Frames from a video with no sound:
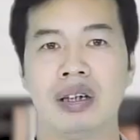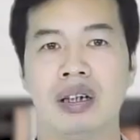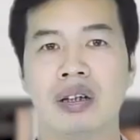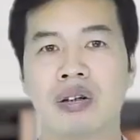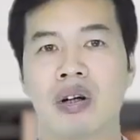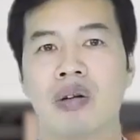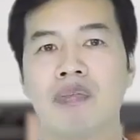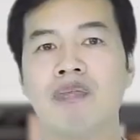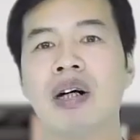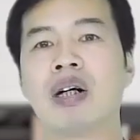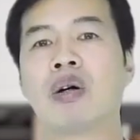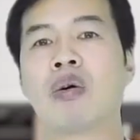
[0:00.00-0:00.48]
nên
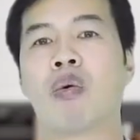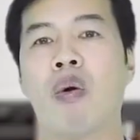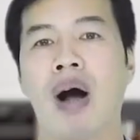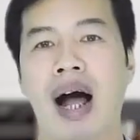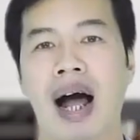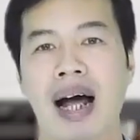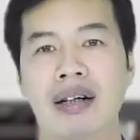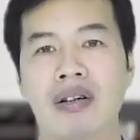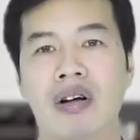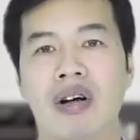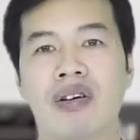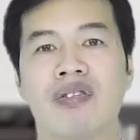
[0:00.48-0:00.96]
là con bực
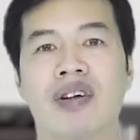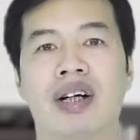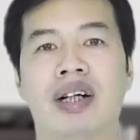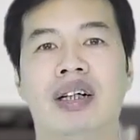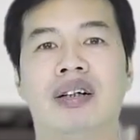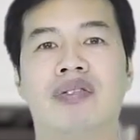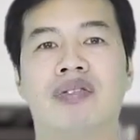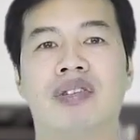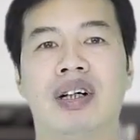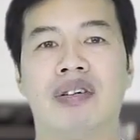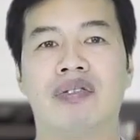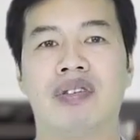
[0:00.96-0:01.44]
quá con phải,
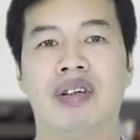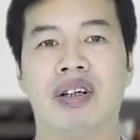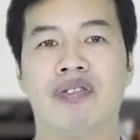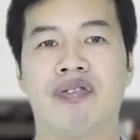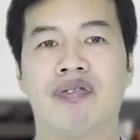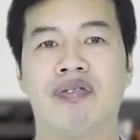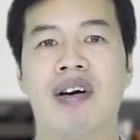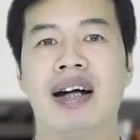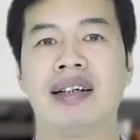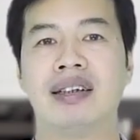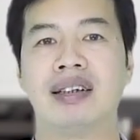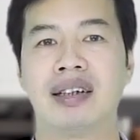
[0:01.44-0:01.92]
phải, phải
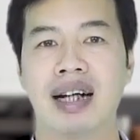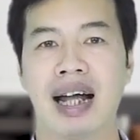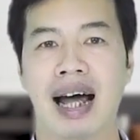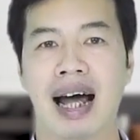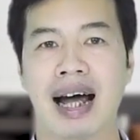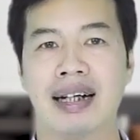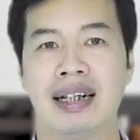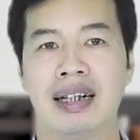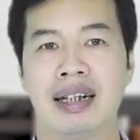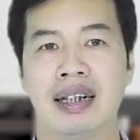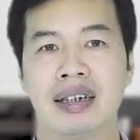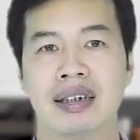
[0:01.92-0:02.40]
phản ứng
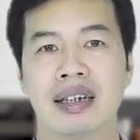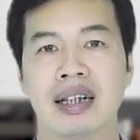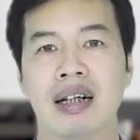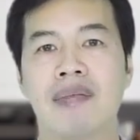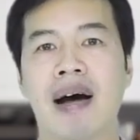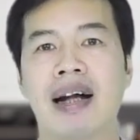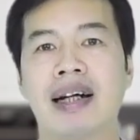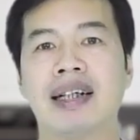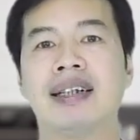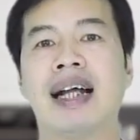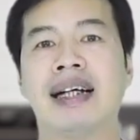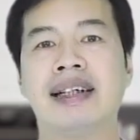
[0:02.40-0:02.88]
lại thế
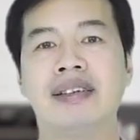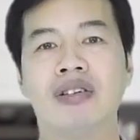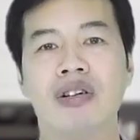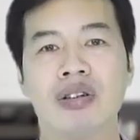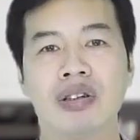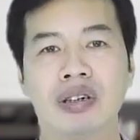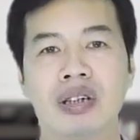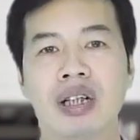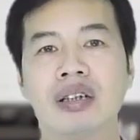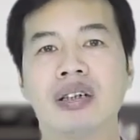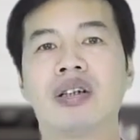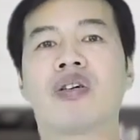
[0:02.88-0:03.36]
là bạn ấy đánh
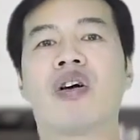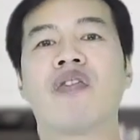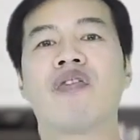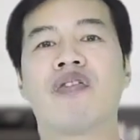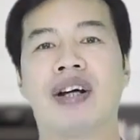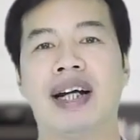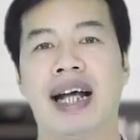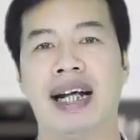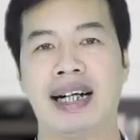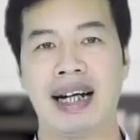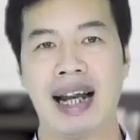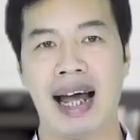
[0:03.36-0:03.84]
con trước thì con
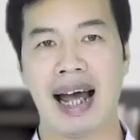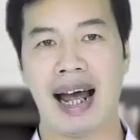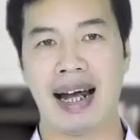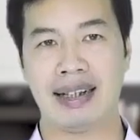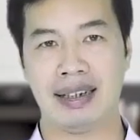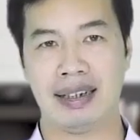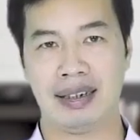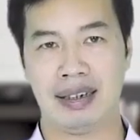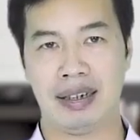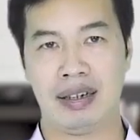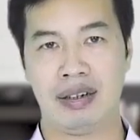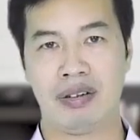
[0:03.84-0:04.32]
phải đánh lại
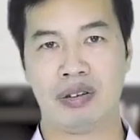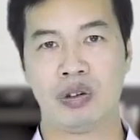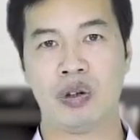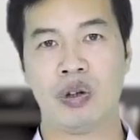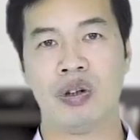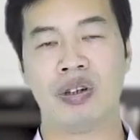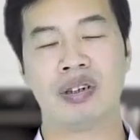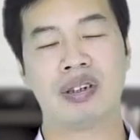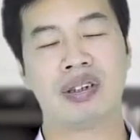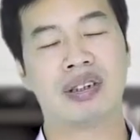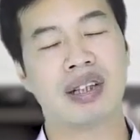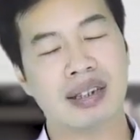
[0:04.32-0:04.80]

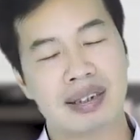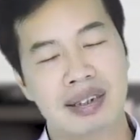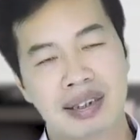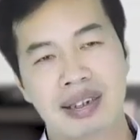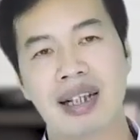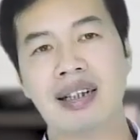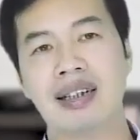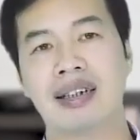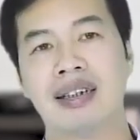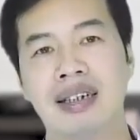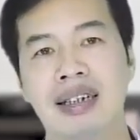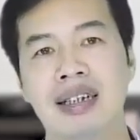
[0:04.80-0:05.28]
rồi rất
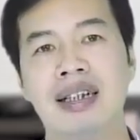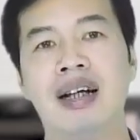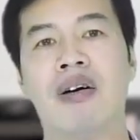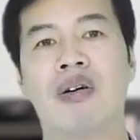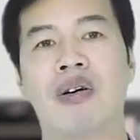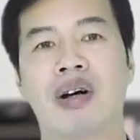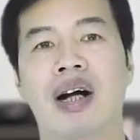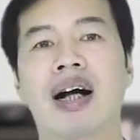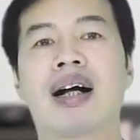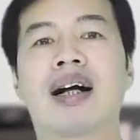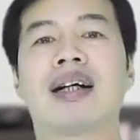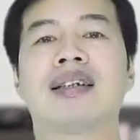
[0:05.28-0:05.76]
rất
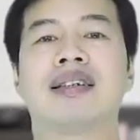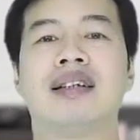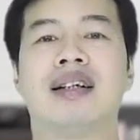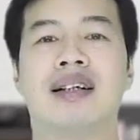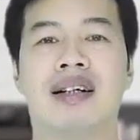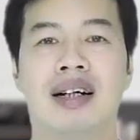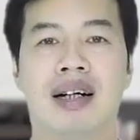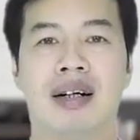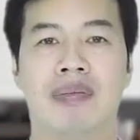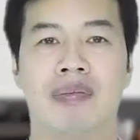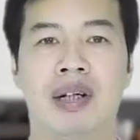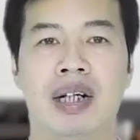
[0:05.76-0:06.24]
nhiều các cái
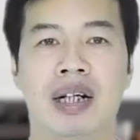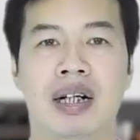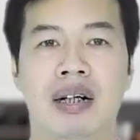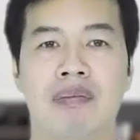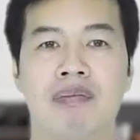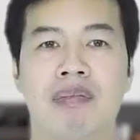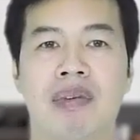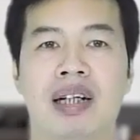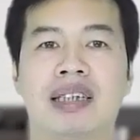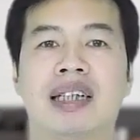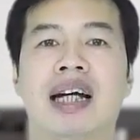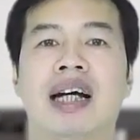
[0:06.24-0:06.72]
trường hợp
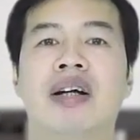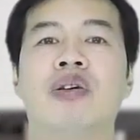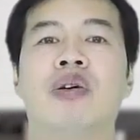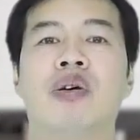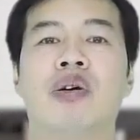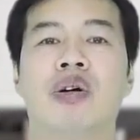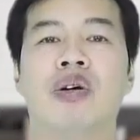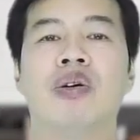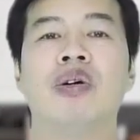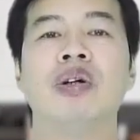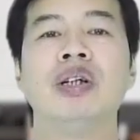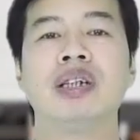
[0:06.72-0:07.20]
mà trẻ
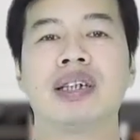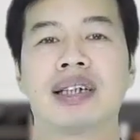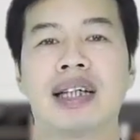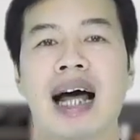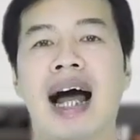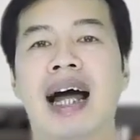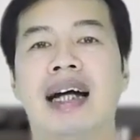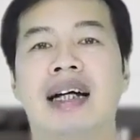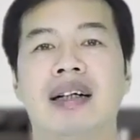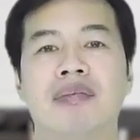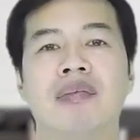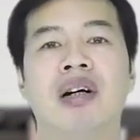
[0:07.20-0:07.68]
ngồi lỗi
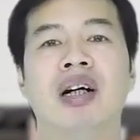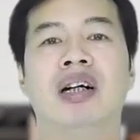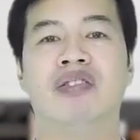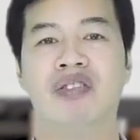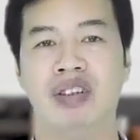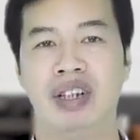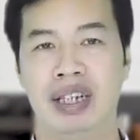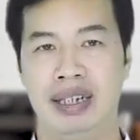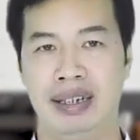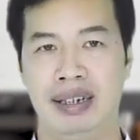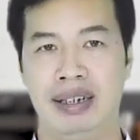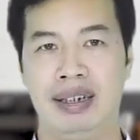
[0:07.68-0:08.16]
tại bởi
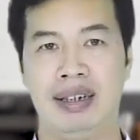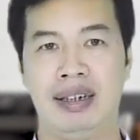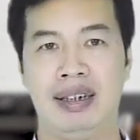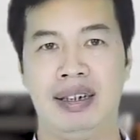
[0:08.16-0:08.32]
vì